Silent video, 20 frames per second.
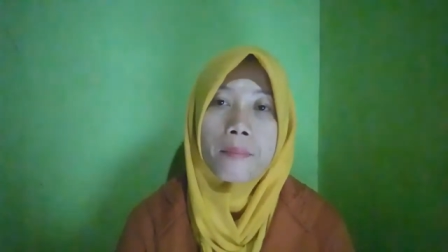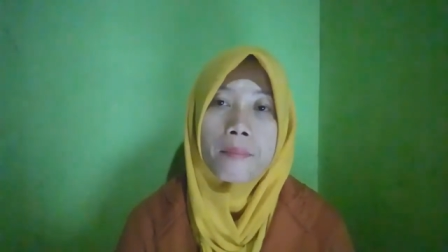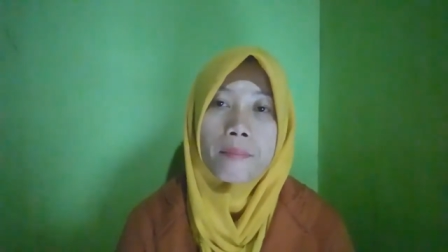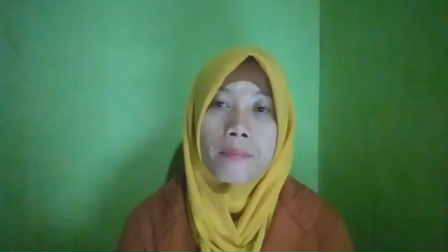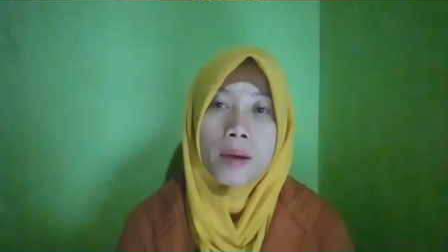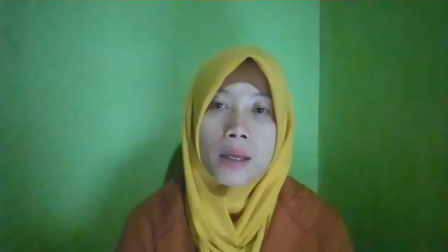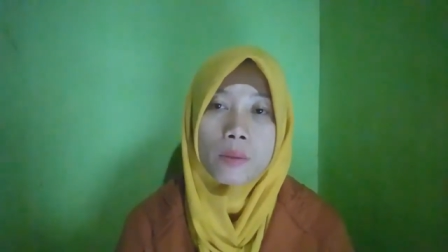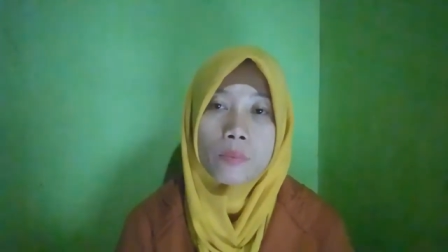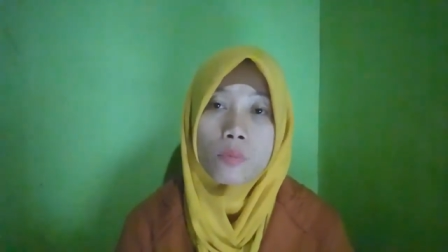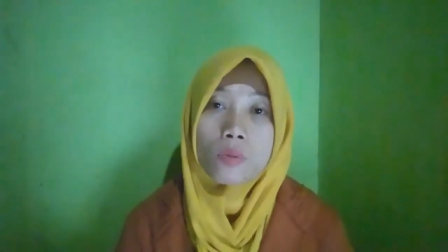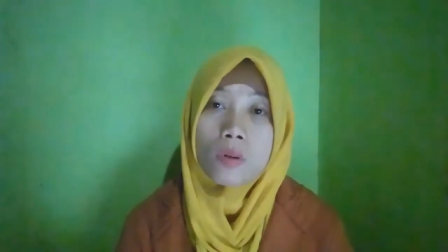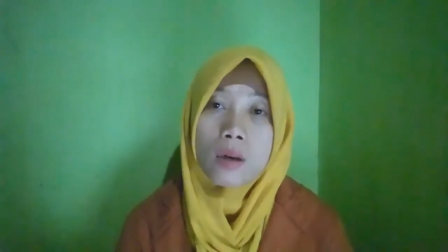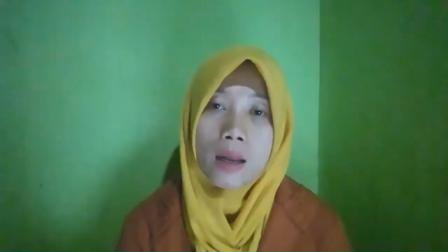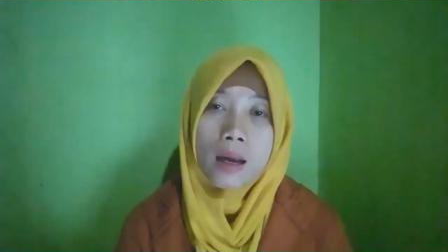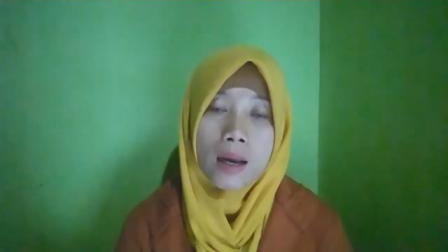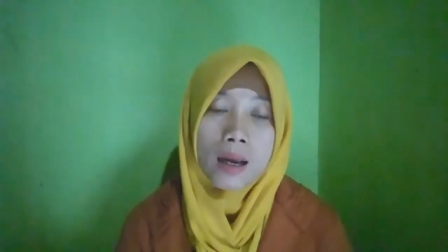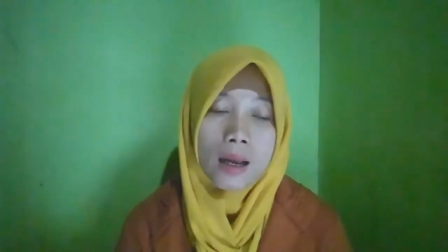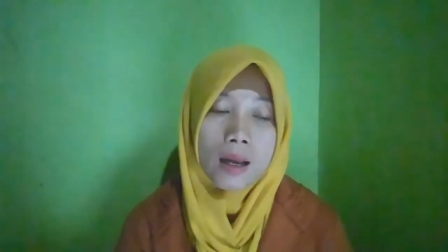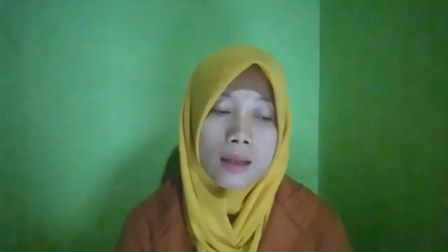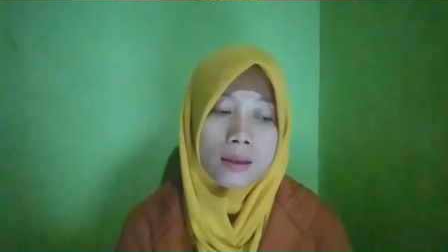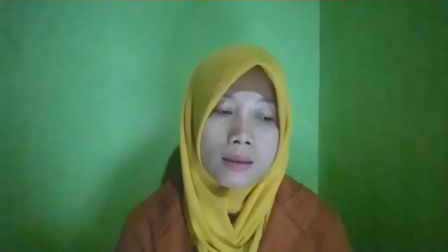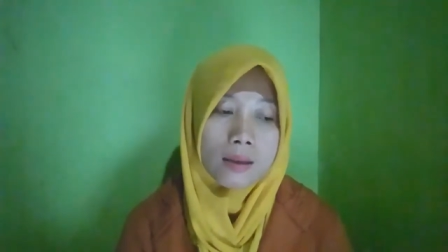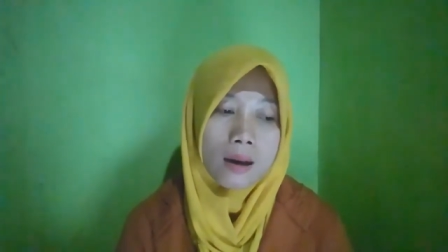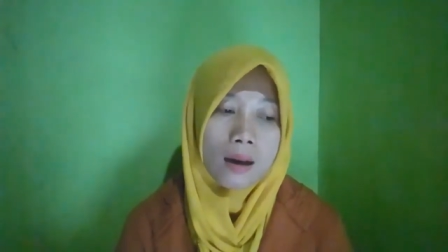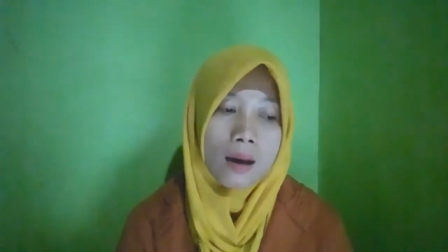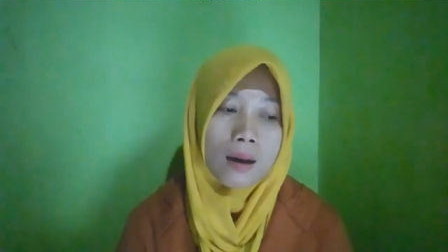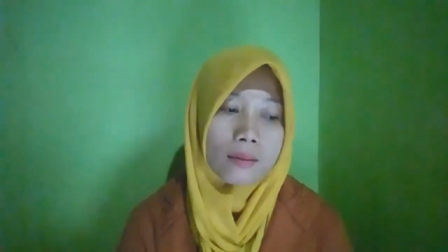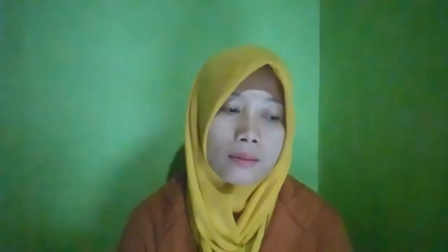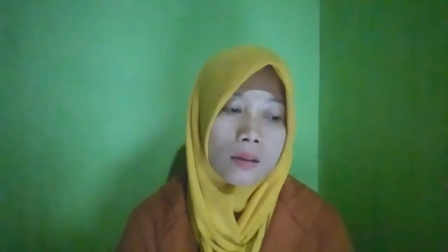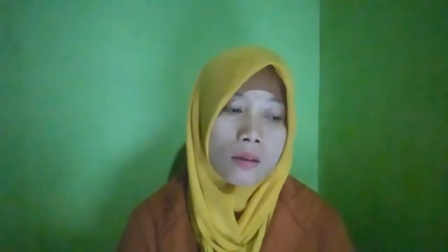4 bulan
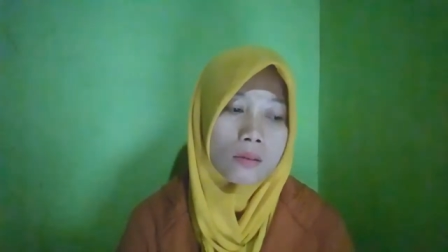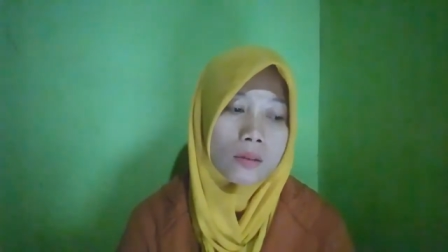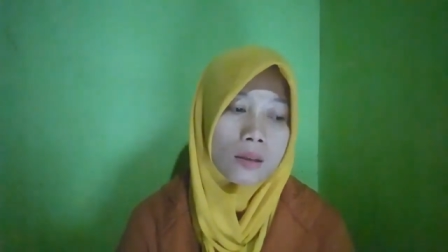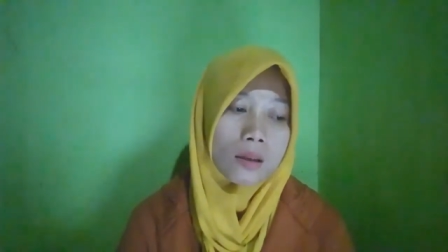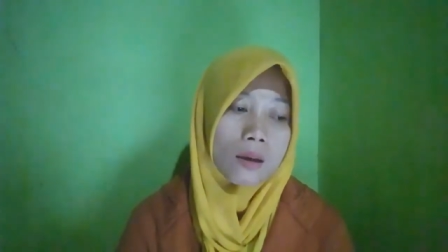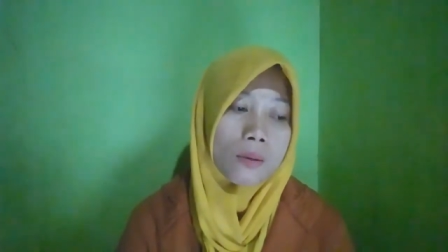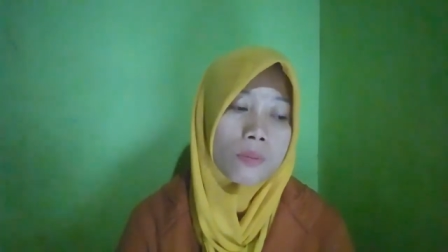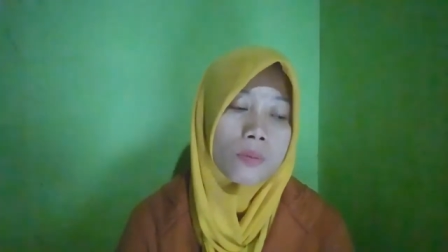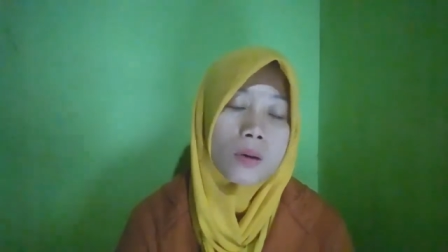ya atau tiga